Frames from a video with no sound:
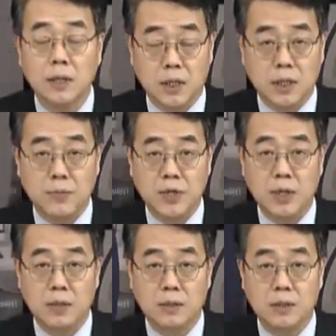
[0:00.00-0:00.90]

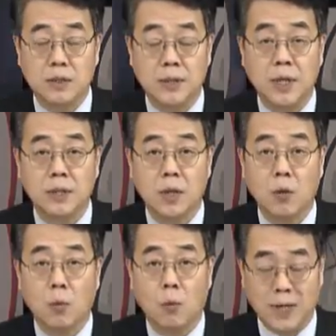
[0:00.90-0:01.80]
이미
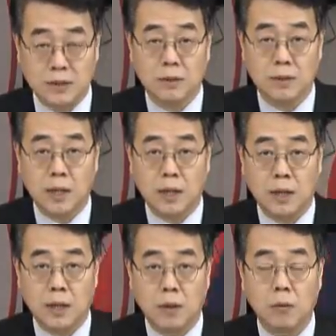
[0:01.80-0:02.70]
진행되어
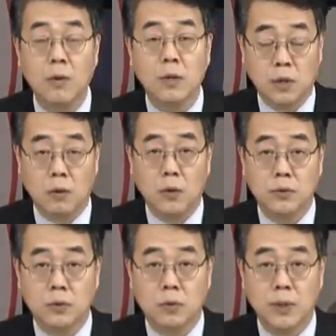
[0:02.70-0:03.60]
왔었다라고
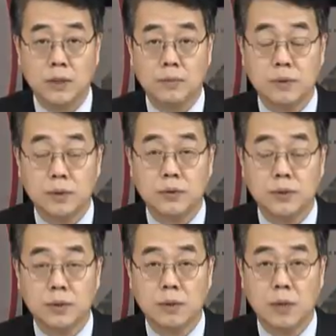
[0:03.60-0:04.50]
결론적으로 말씀을 드릴
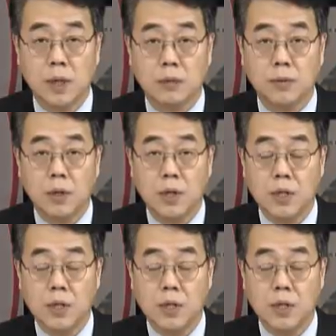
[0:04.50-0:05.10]
수 있을 것 같고요.